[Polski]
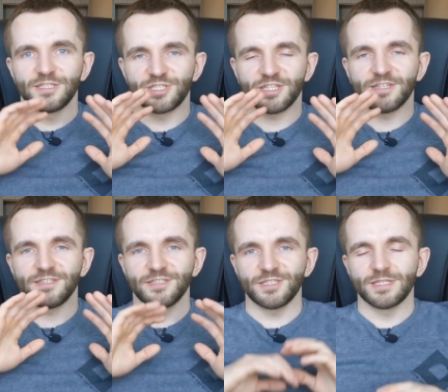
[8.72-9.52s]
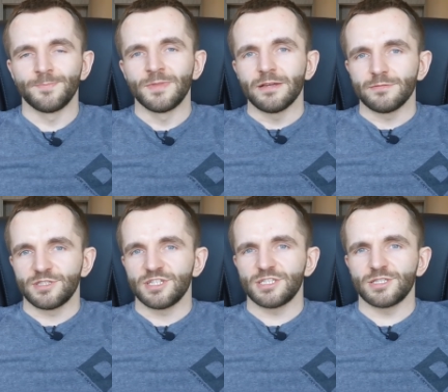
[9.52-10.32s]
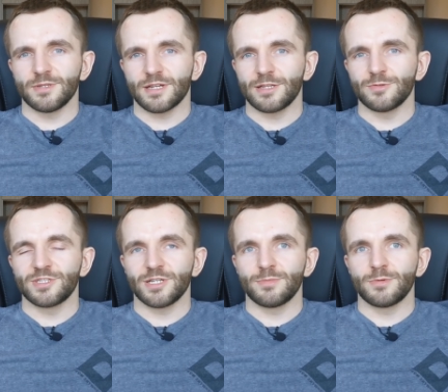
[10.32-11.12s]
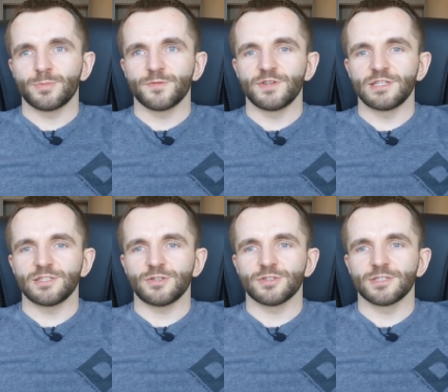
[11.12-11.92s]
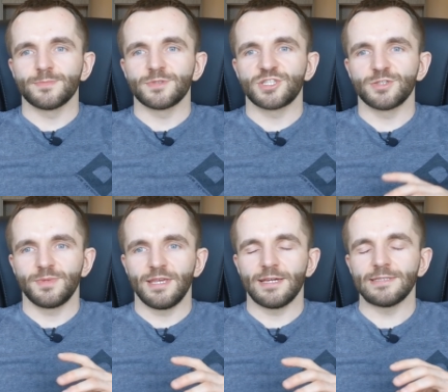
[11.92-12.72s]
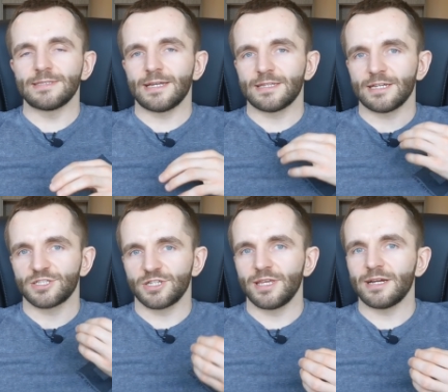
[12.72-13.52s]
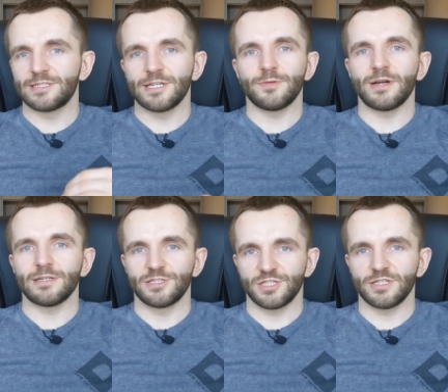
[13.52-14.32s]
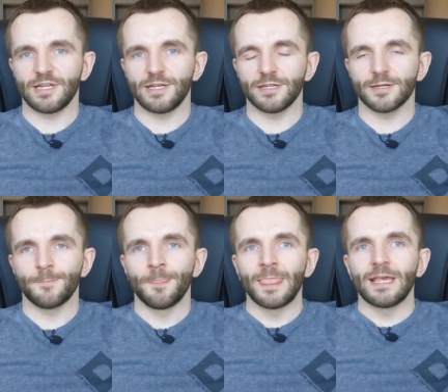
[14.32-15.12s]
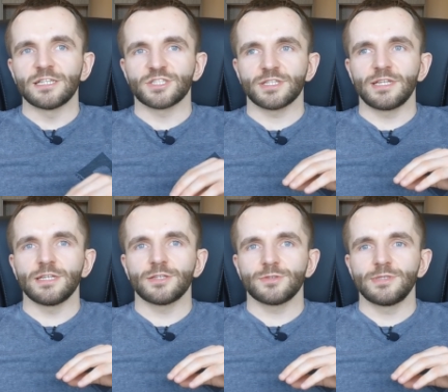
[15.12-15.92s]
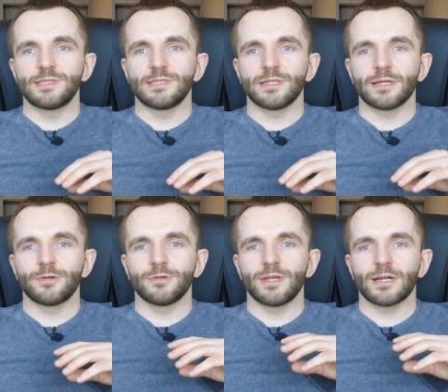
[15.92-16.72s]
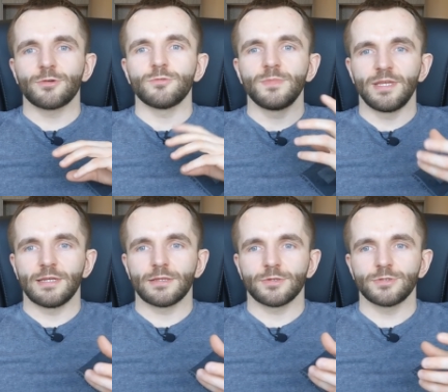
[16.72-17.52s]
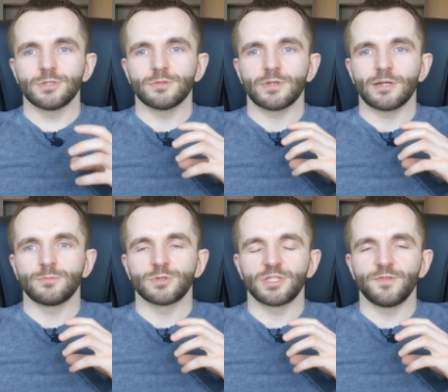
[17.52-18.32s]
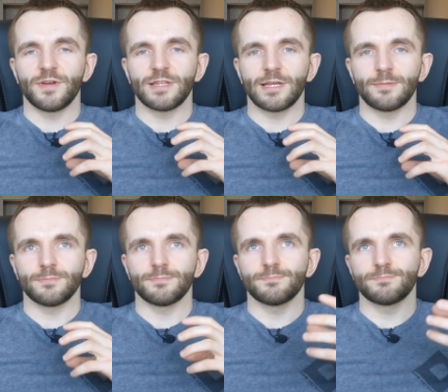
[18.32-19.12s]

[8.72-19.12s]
Cześć. W dzisiejszym nagraniu chciałbym opowiedzieć o tym, czym jest, a także jak działa channeling. Channeling to nic innego jak umiejętność, która umożliwia nam